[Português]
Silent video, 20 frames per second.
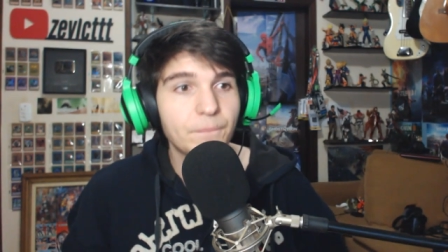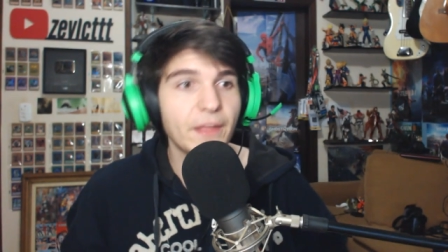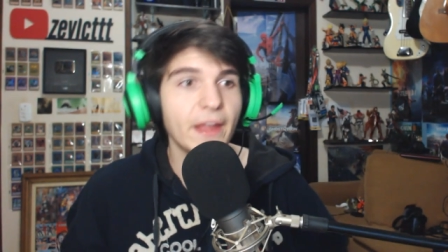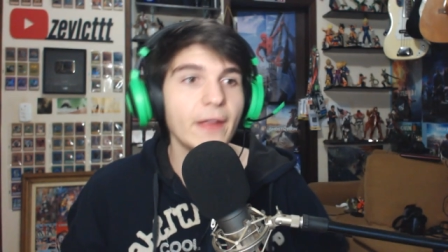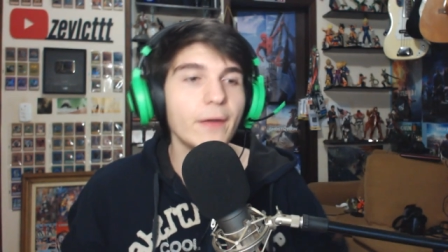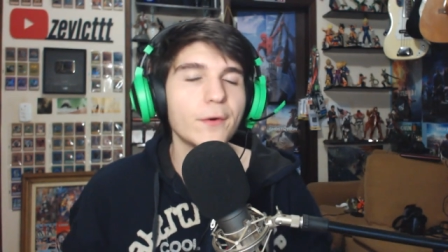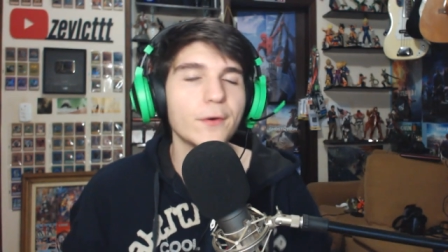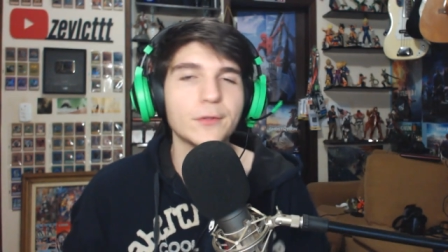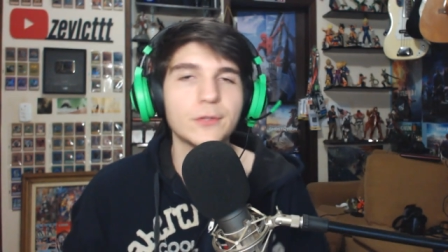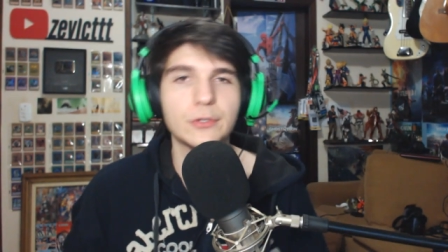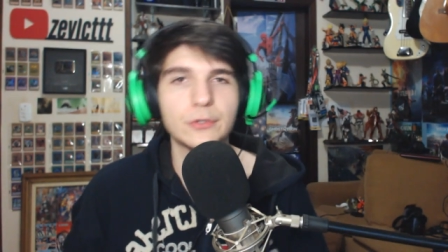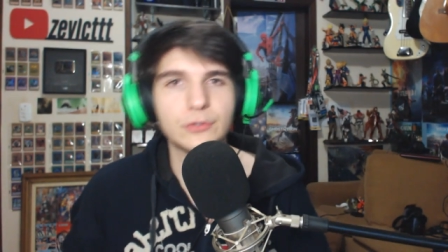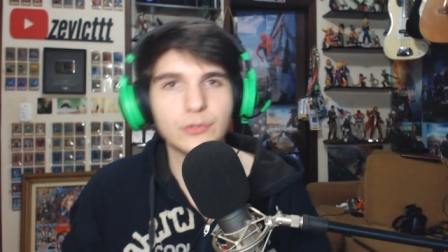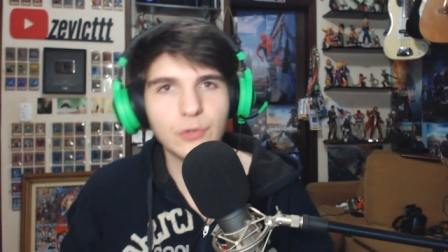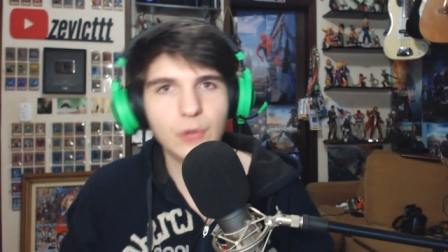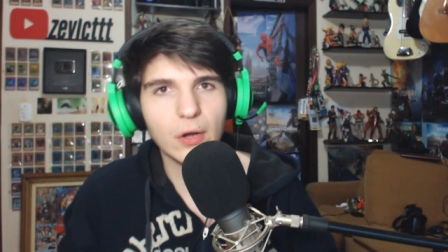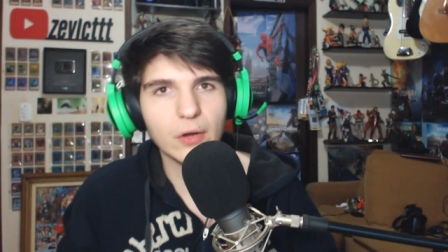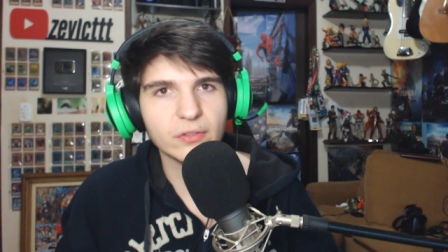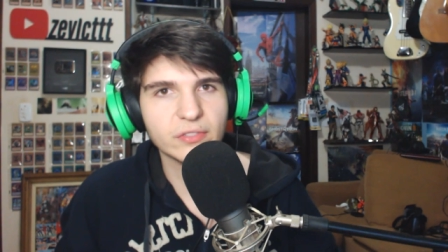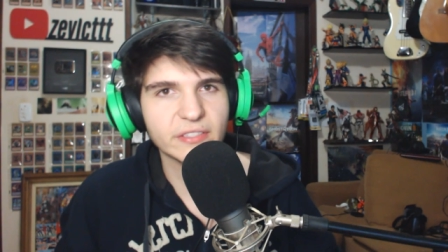Tem outros
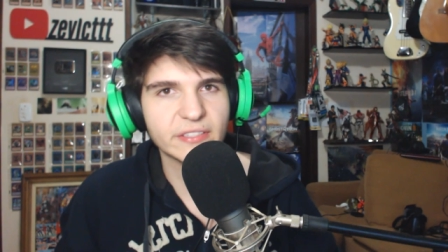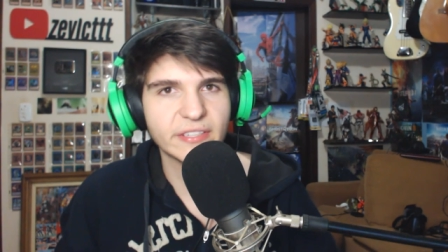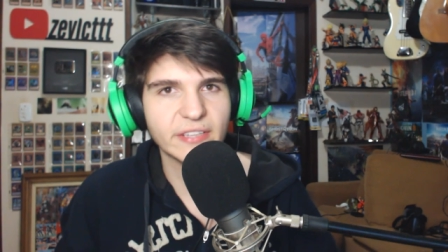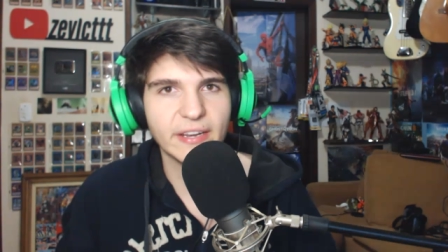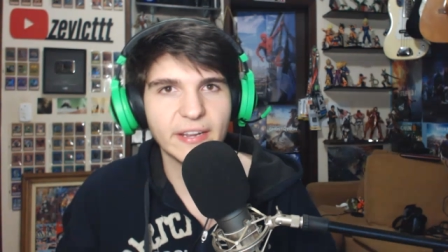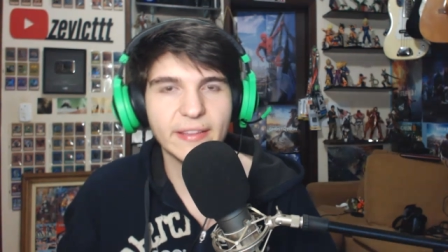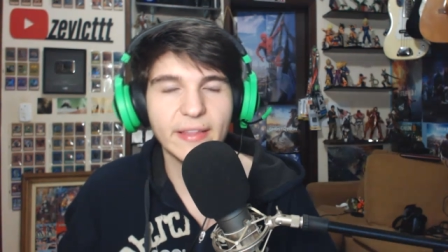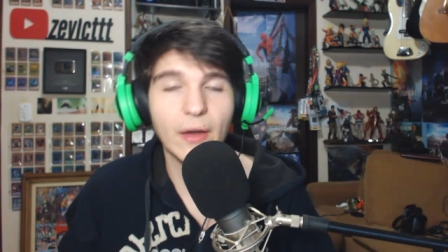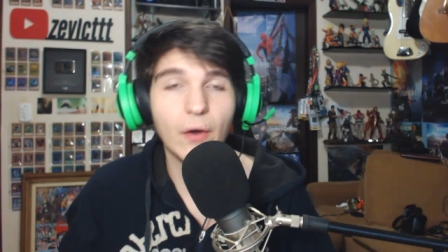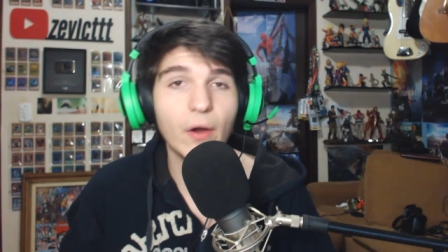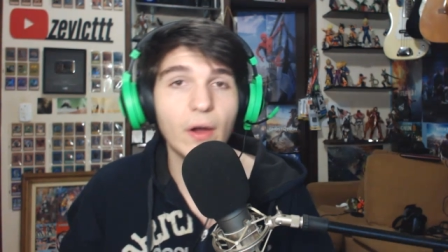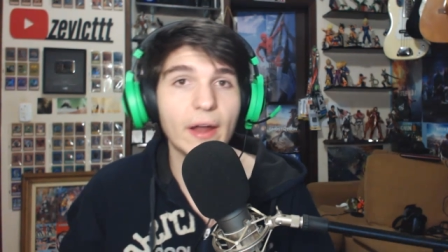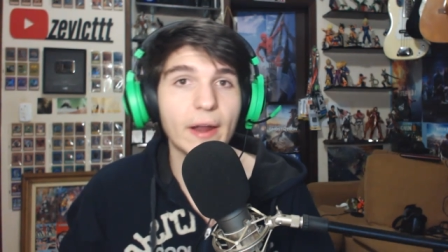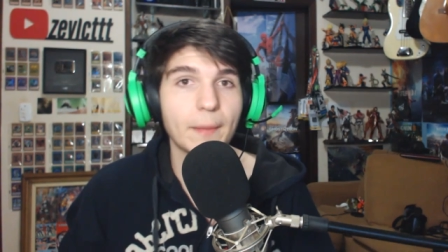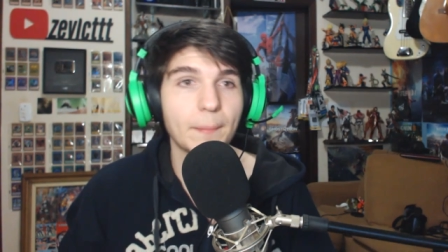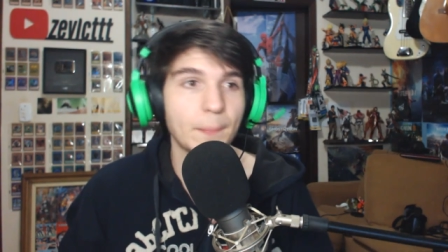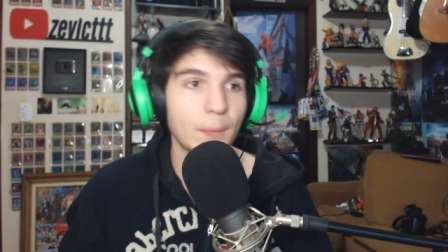jogos que seria da hora?